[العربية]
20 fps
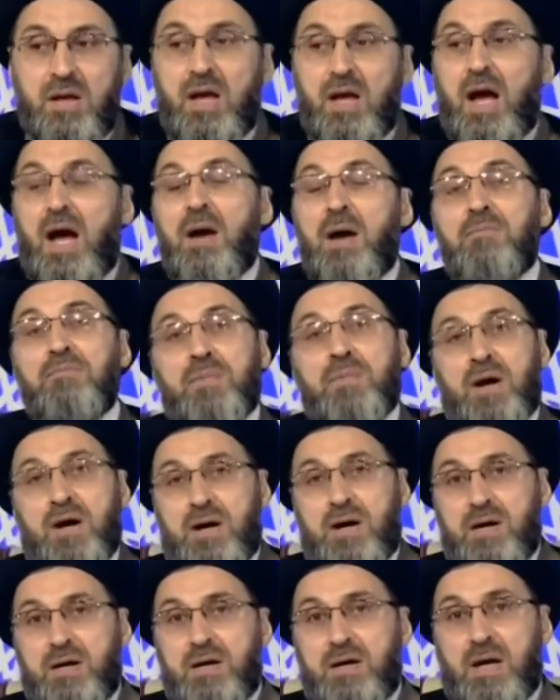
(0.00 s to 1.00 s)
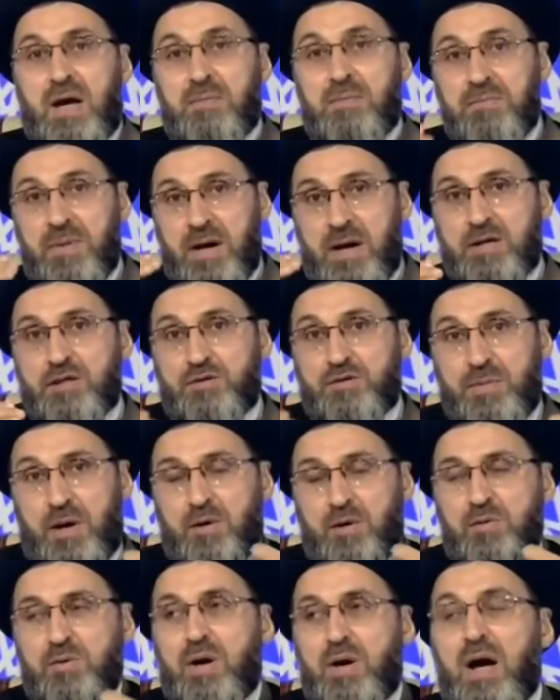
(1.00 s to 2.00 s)
أما أما
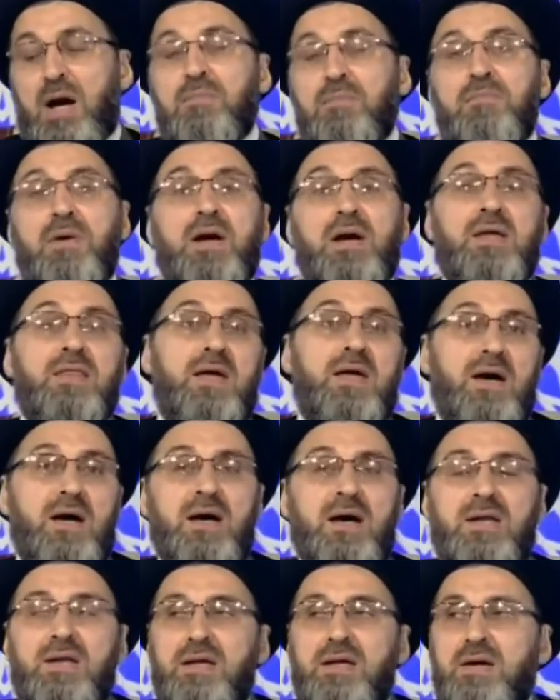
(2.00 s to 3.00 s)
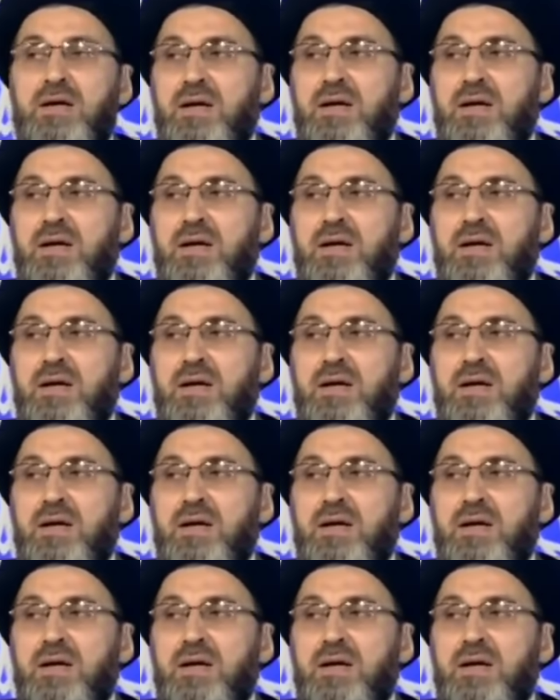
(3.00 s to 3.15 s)
اسمعوا أما إذا أنا